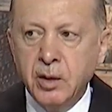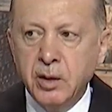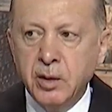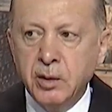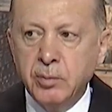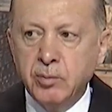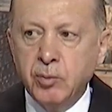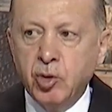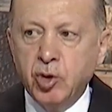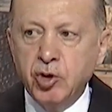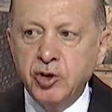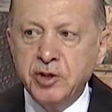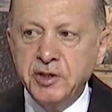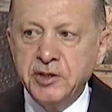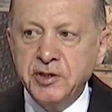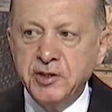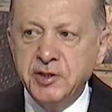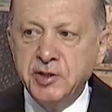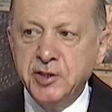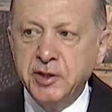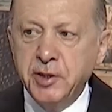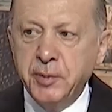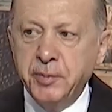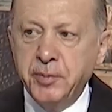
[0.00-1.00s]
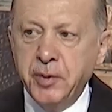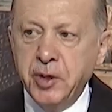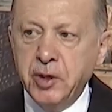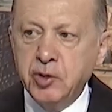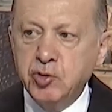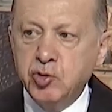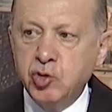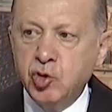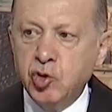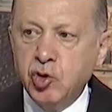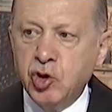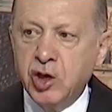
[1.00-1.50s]
Bölgesinde pek
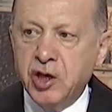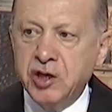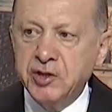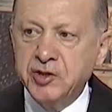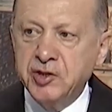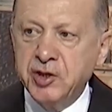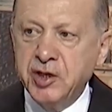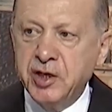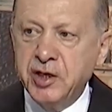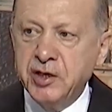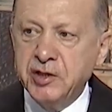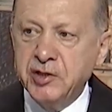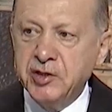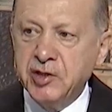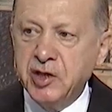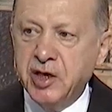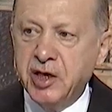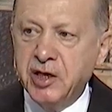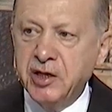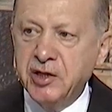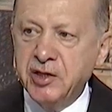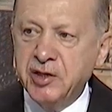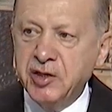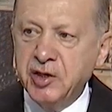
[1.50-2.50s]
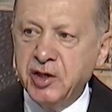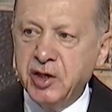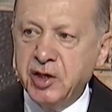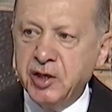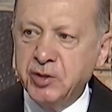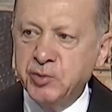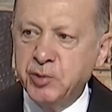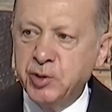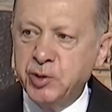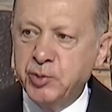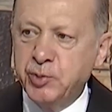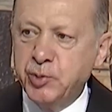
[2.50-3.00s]
çok acıya şahitlik
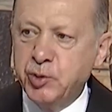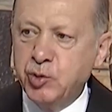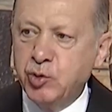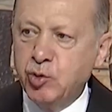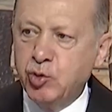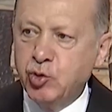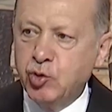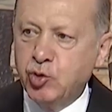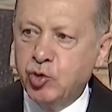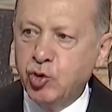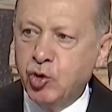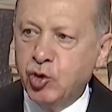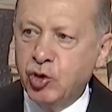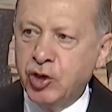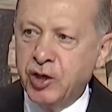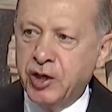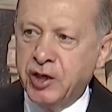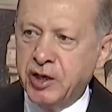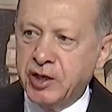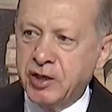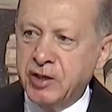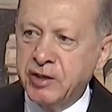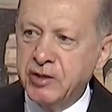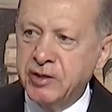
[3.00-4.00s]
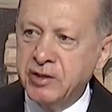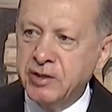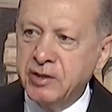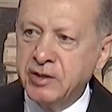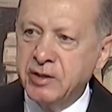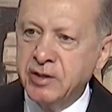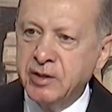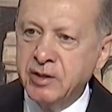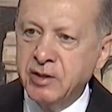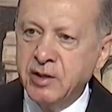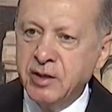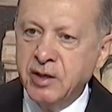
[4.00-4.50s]
etmiş bir ülke olarak
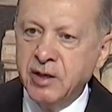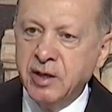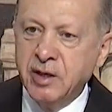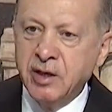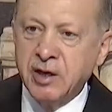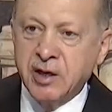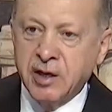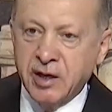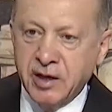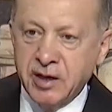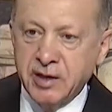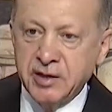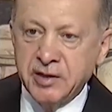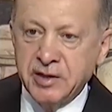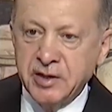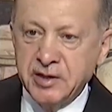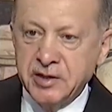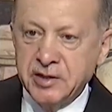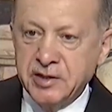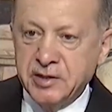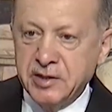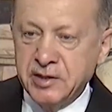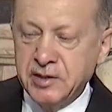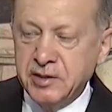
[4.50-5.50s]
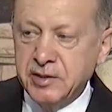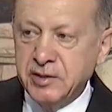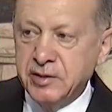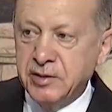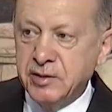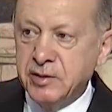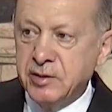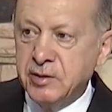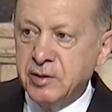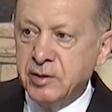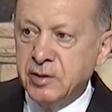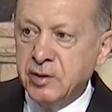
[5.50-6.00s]
Karadeniz'in
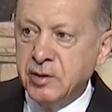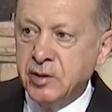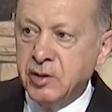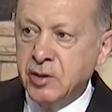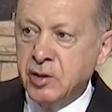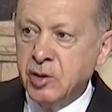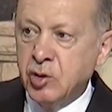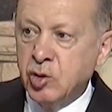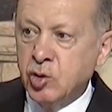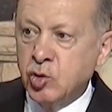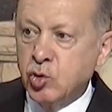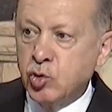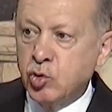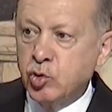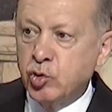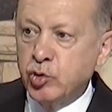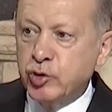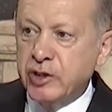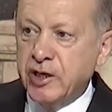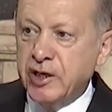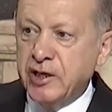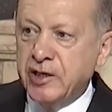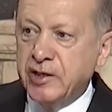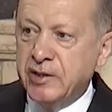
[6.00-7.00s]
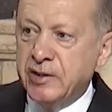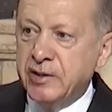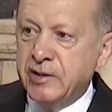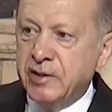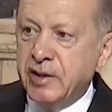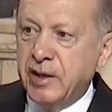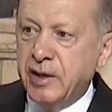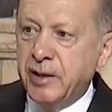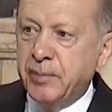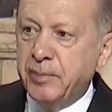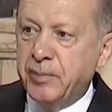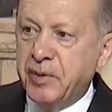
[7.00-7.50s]

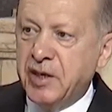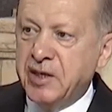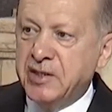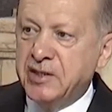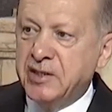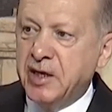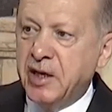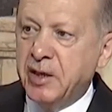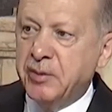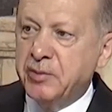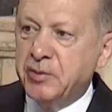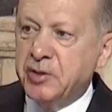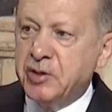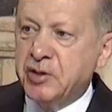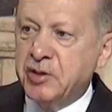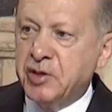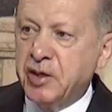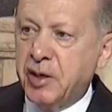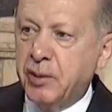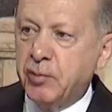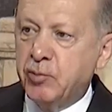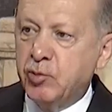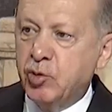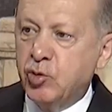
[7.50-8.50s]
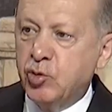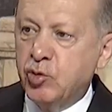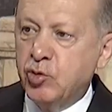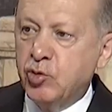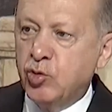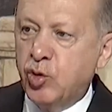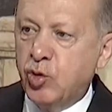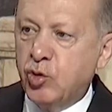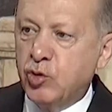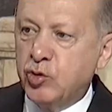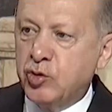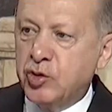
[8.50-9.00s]
kuzeyinde benzer bir tablonun
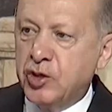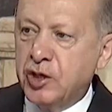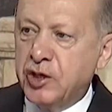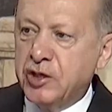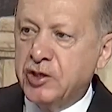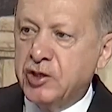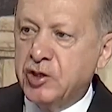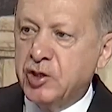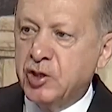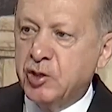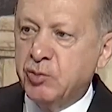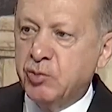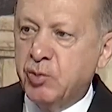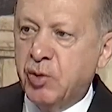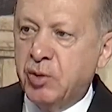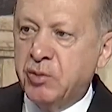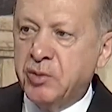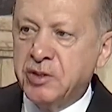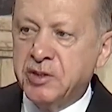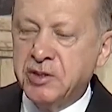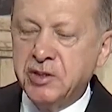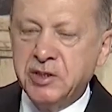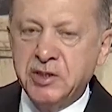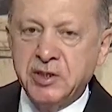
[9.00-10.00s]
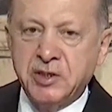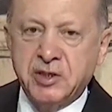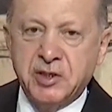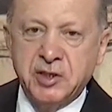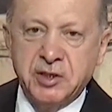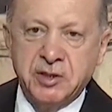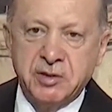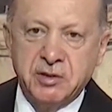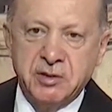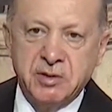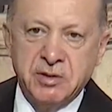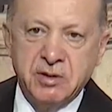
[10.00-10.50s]
ortaya çıkmaması
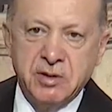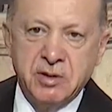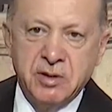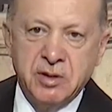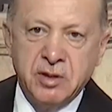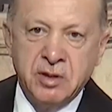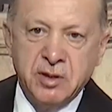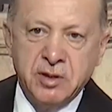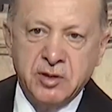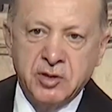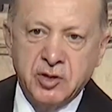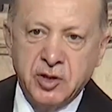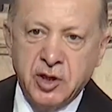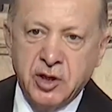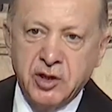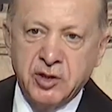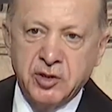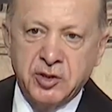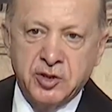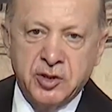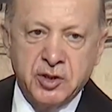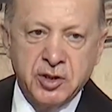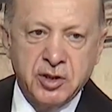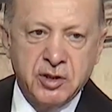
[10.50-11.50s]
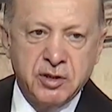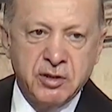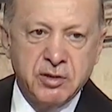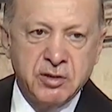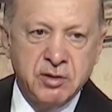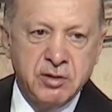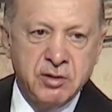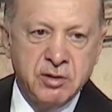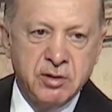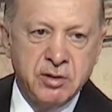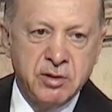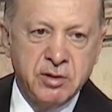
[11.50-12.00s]
için çalıştık
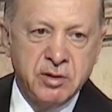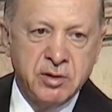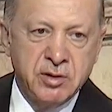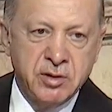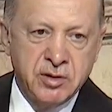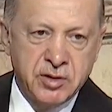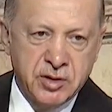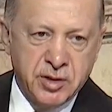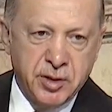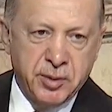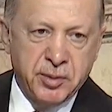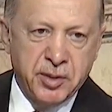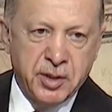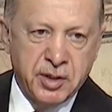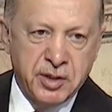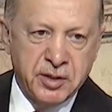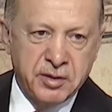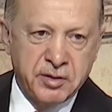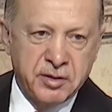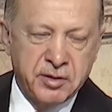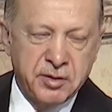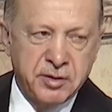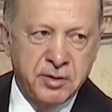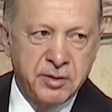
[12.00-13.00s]
çabaladık.